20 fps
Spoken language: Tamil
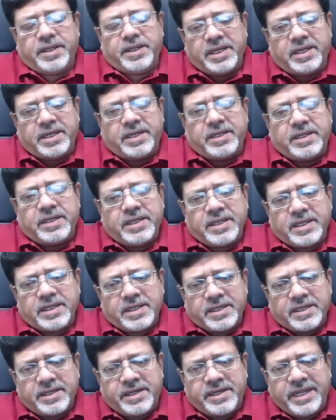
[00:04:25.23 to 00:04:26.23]
இங்கு
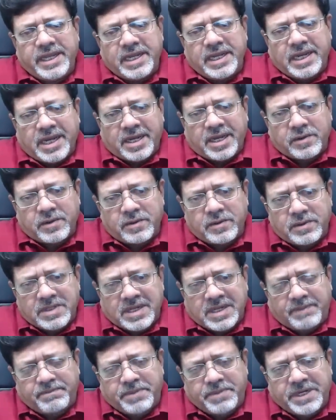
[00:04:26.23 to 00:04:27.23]
டீலாரு
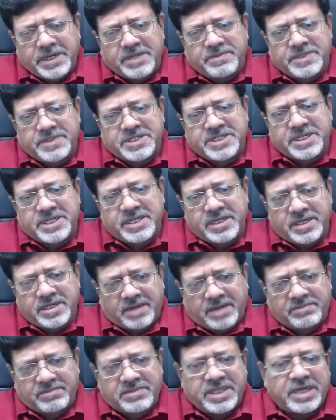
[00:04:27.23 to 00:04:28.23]
கம்பெனி பற்றி
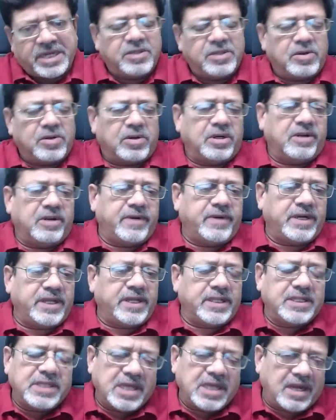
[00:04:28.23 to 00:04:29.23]
நாம் தெரிந்து கொள்ள
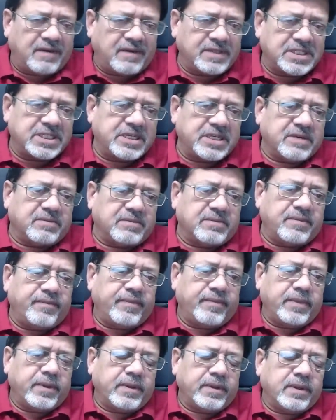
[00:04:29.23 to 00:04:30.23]
வேண்டியது அவசியம்
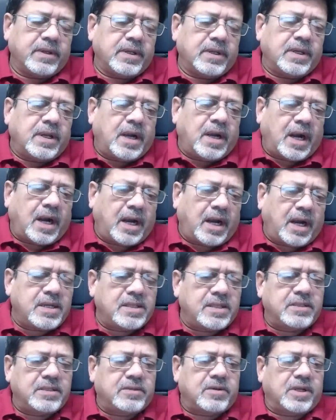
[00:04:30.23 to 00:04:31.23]
ஆயிரத்தி
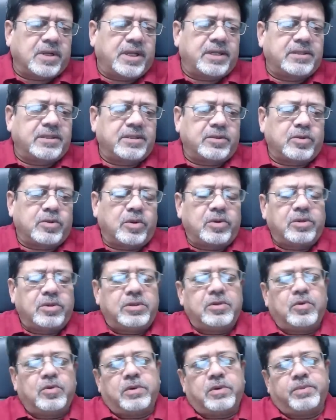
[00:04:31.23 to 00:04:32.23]
தொள்ளாயிரத்தி தொண்ணூத்தி
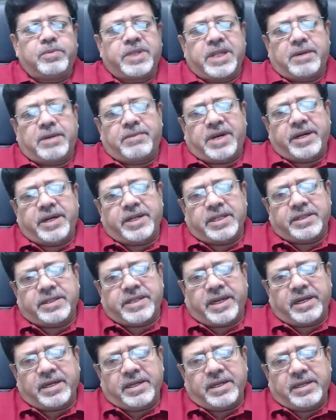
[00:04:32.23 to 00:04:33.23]
ஒன்பதாம் ஆண்டில் தான்
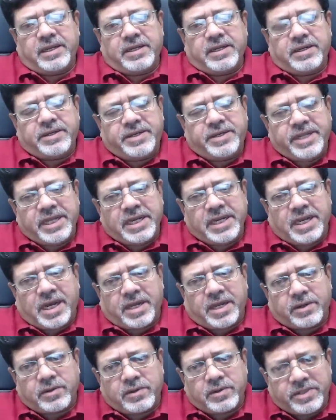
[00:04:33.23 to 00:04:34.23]

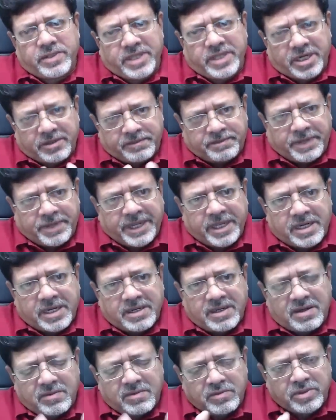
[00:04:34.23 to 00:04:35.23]
டீலாரு எனும் பெயர்
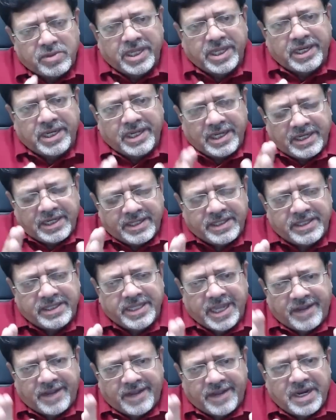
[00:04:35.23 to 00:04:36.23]
முதலில்
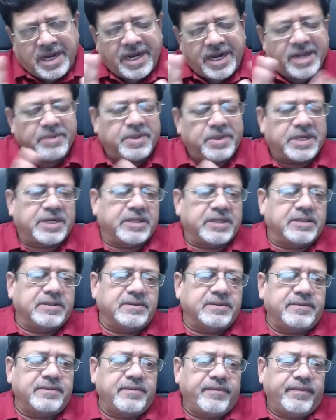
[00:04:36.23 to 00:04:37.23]
இந்தியாவில் அடிபட்டது
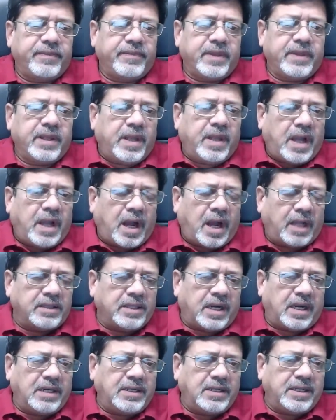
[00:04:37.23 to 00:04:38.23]
அந்த
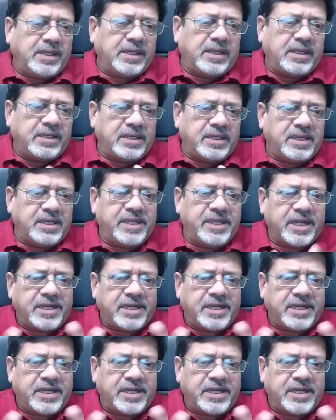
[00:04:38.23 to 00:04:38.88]
ஆண்டு இந்தியன்